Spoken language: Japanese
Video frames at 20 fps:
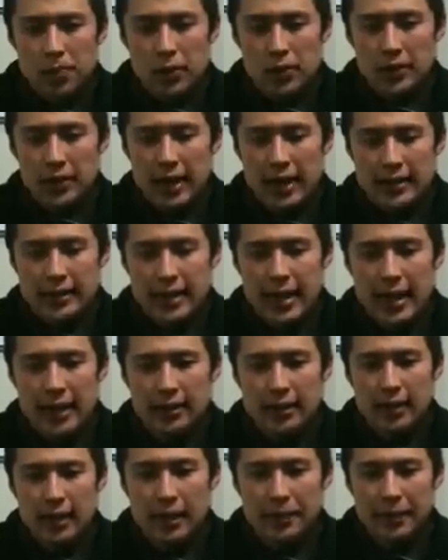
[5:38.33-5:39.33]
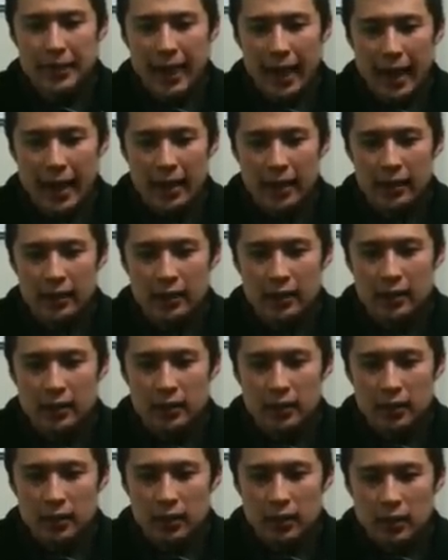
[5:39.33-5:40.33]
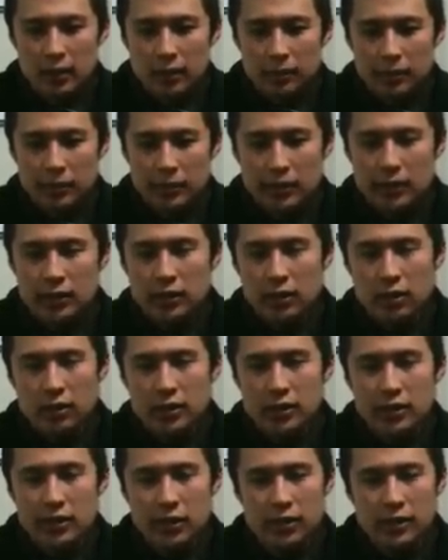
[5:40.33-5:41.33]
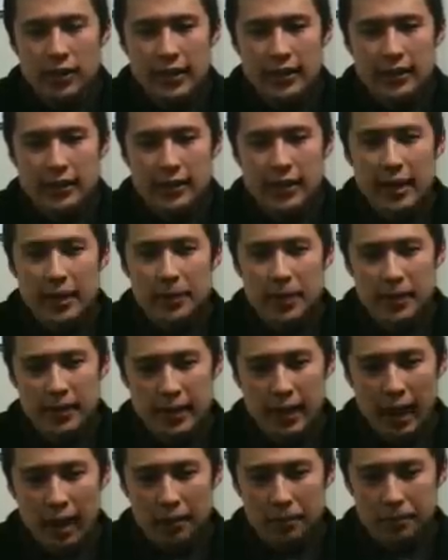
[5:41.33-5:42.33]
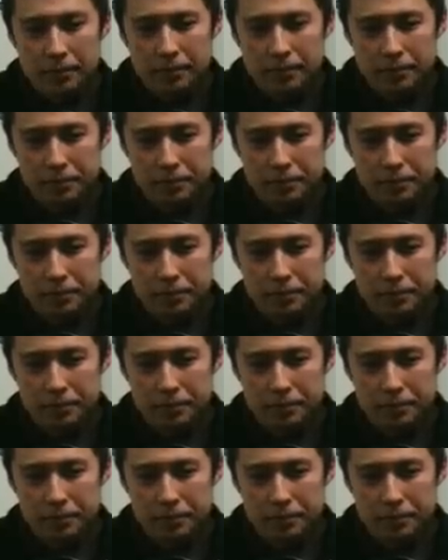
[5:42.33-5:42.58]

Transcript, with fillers: 僕は朝早くから見てすっごくすごく熱くなりました